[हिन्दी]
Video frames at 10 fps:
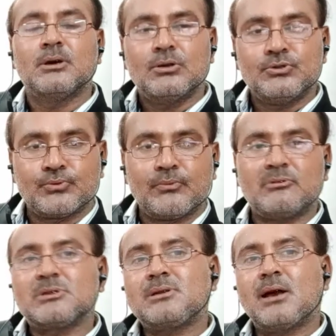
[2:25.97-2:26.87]
जो
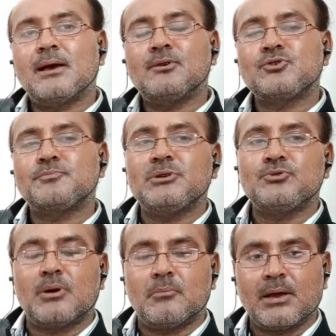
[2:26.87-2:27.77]
व्यवस्था है उसमें
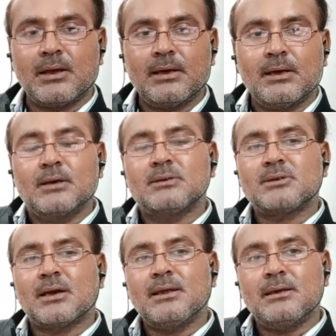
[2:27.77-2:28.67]
जो हमारे
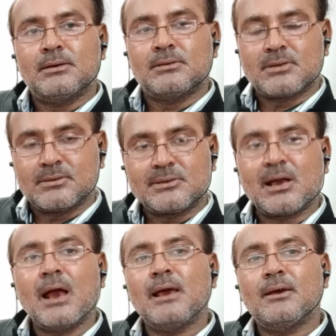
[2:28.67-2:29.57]
सारी
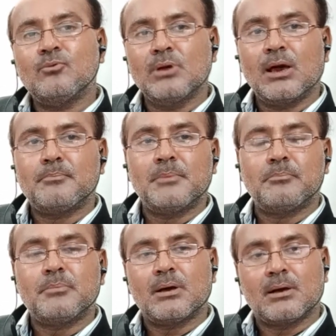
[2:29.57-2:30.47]
संस्थाएं हैं उनका अपना
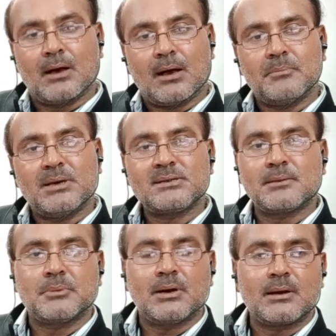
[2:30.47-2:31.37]
अपना काम है
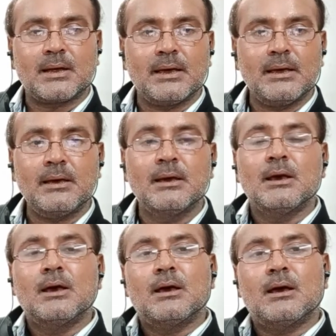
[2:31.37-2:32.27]
सब कर रहे हैं
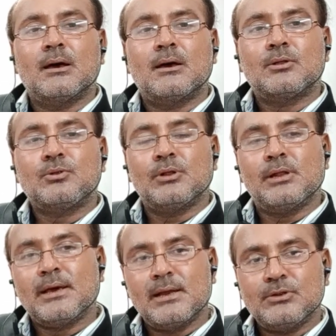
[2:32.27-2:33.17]
आ,
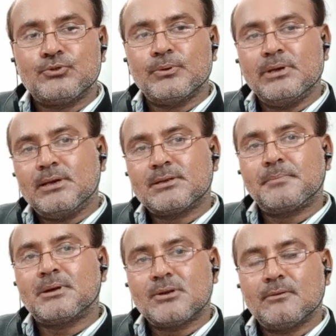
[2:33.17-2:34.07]
लेकिन जो ये
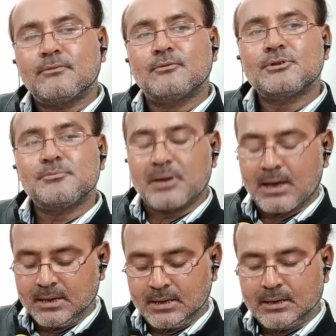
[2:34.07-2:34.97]
स्पेशल फोर्स
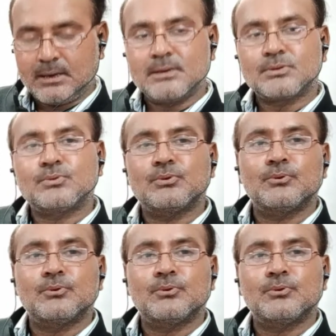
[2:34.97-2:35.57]
बनाई गई है इसको